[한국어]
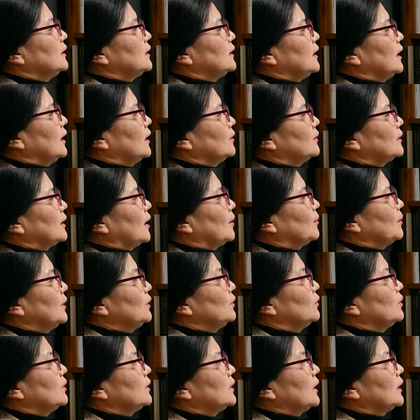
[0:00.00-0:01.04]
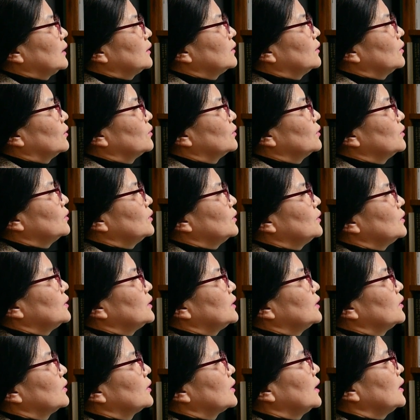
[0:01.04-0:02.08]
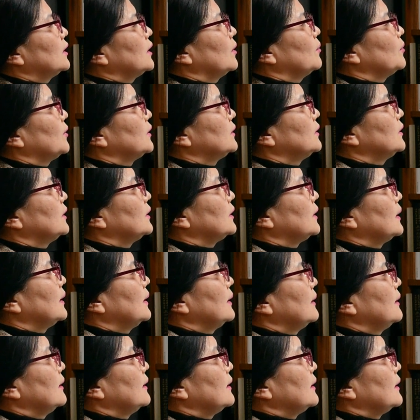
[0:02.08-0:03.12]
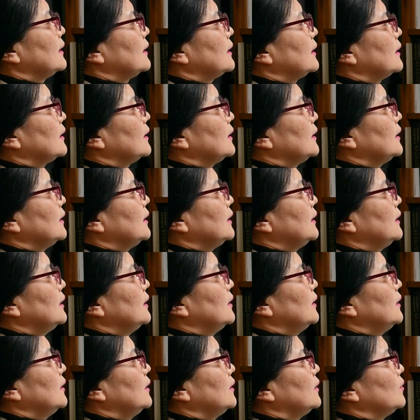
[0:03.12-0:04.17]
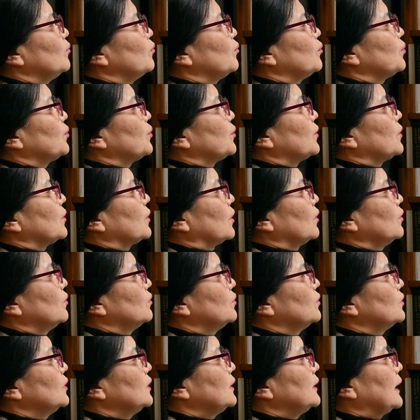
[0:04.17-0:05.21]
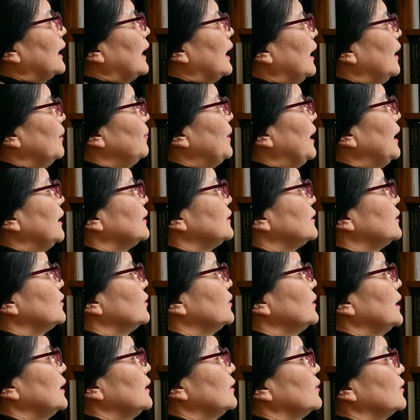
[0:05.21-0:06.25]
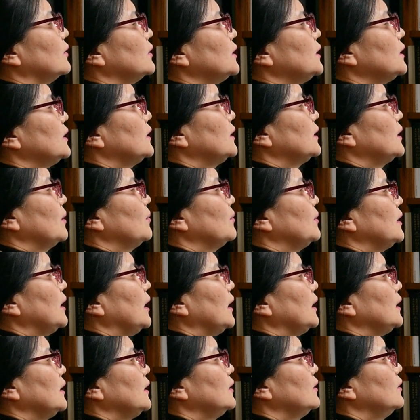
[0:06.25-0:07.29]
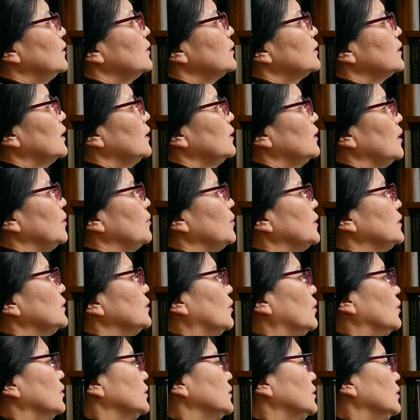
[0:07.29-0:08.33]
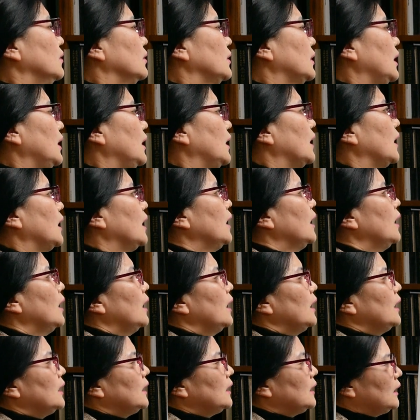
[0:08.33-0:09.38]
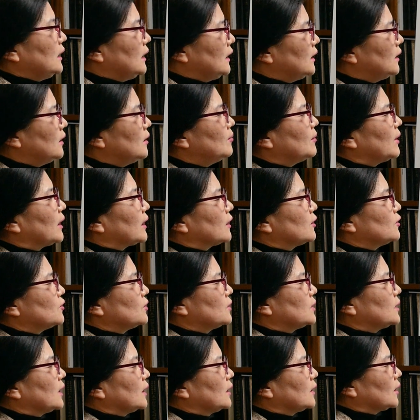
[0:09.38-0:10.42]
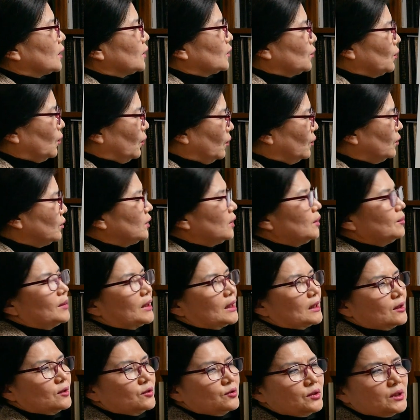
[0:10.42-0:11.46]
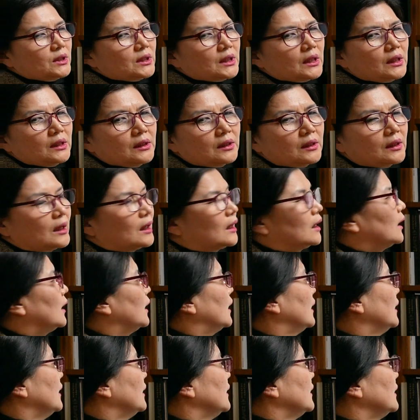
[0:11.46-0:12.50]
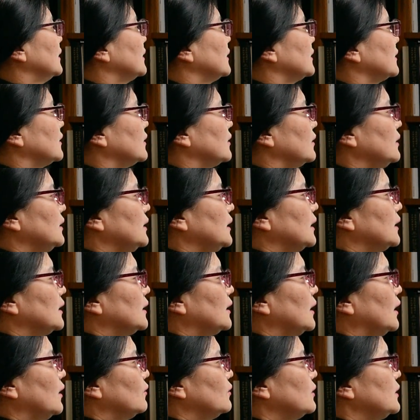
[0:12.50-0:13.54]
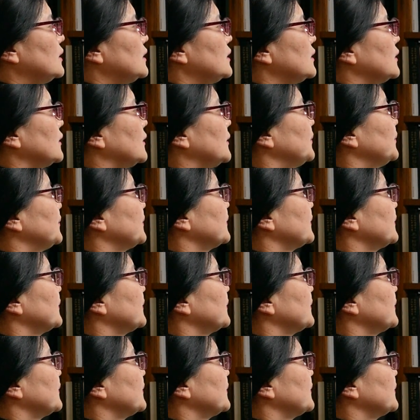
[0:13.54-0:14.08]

내, 나만 옳다 그러고 그렇게 되면은 이 결국은 나만 드러내는 것이기 때문에 이렇게 되면 어떻게 일을 말할 수 있겠는가 도를 말할 수 있겠는가 그런 얘기를 하고 있죠.